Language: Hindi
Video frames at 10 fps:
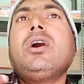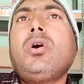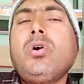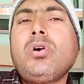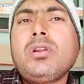
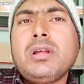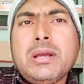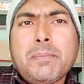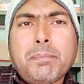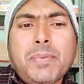और
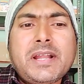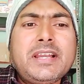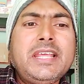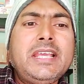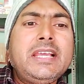
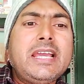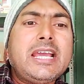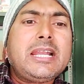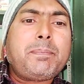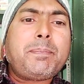बर्निंग
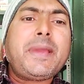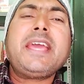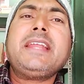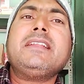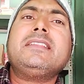एंड
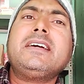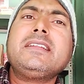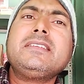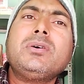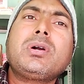पेन
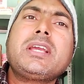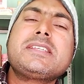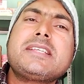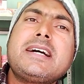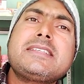दर्द के
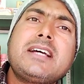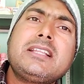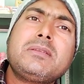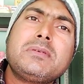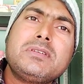साथ
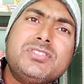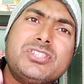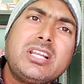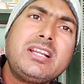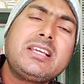साथ
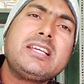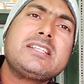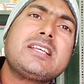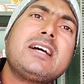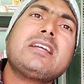जलन के
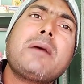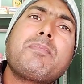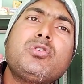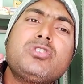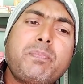साथ
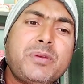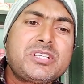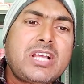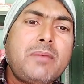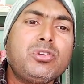आपको जब
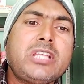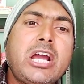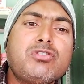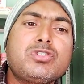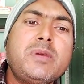पेशाब होता है
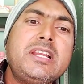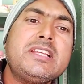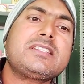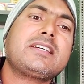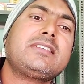उसमें ले
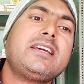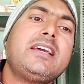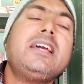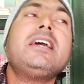सकते हैं